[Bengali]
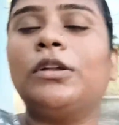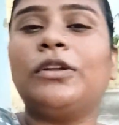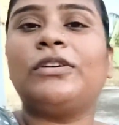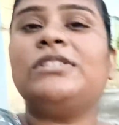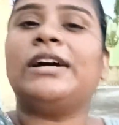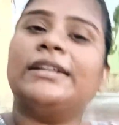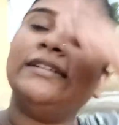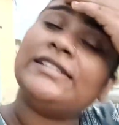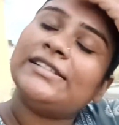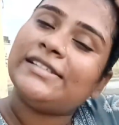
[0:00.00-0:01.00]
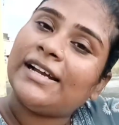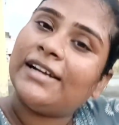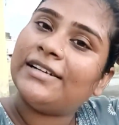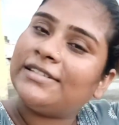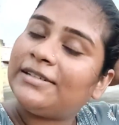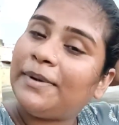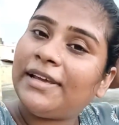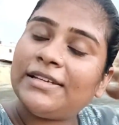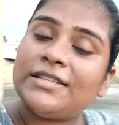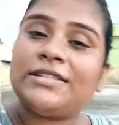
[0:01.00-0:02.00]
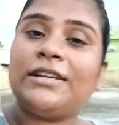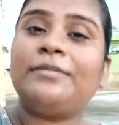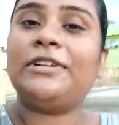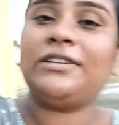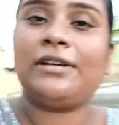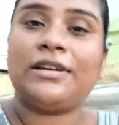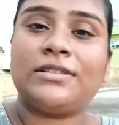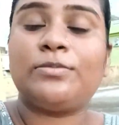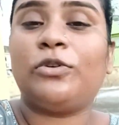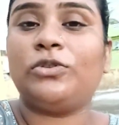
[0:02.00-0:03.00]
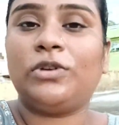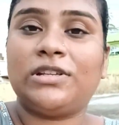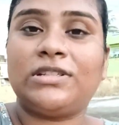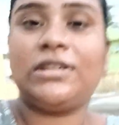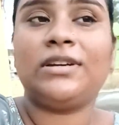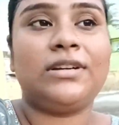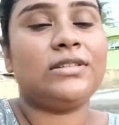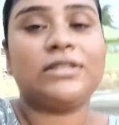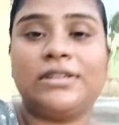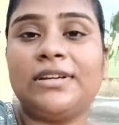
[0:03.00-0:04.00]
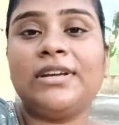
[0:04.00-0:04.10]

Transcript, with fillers: তখন ছাদে এসেছি আর জিমে গিয়েছিলাম বাট ক্লাস বন্ধ আজকে আজকে